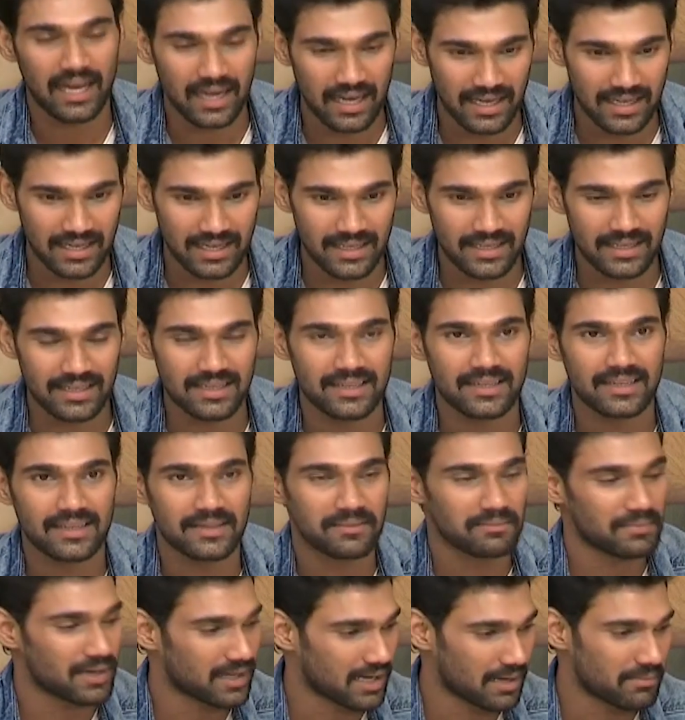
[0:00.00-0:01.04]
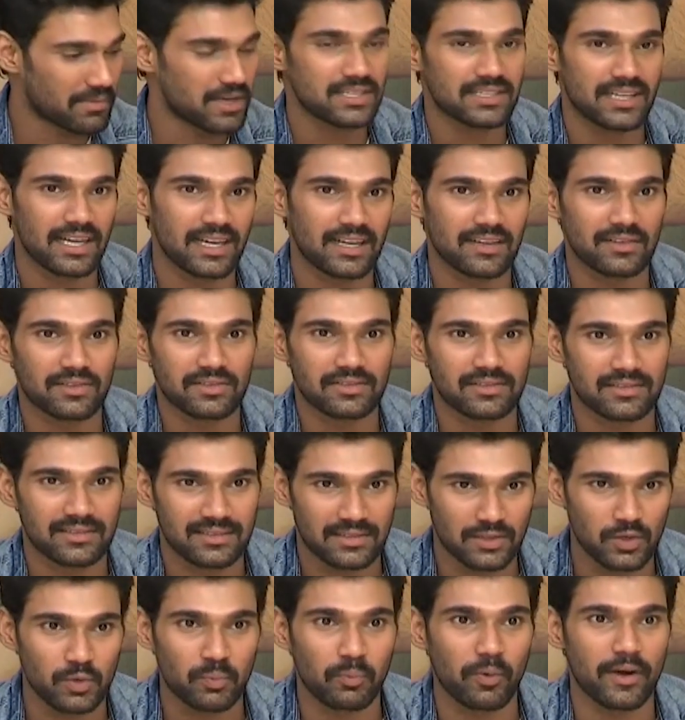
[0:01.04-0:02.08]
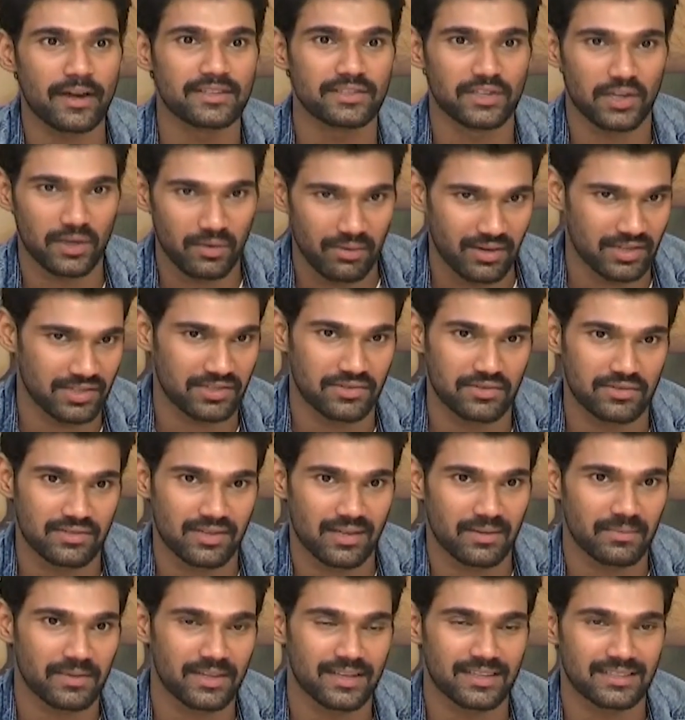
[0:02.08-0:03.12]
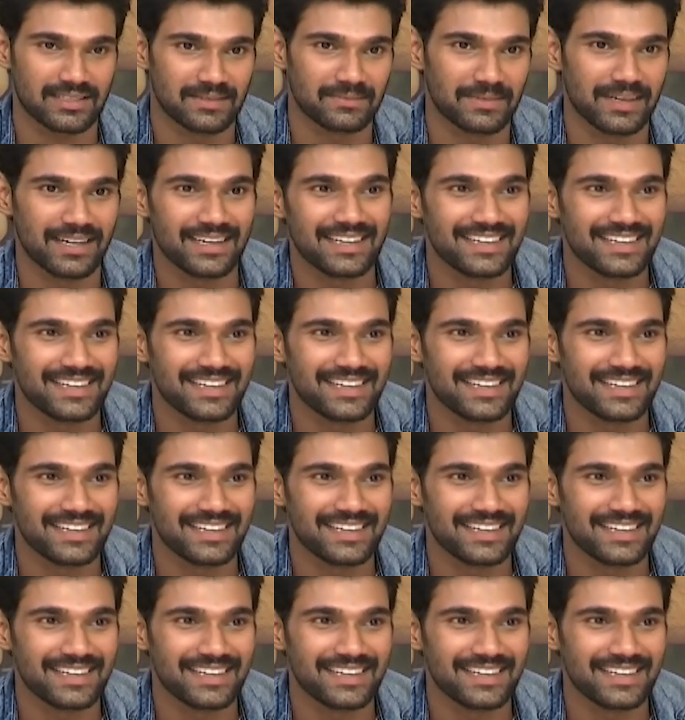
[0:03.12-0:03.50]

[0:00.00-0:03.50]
అలానే మా రమేష్ గారు టూ పాయింట్ జీరో వర్షన్ చూశారు మీరు ఈ సినిమా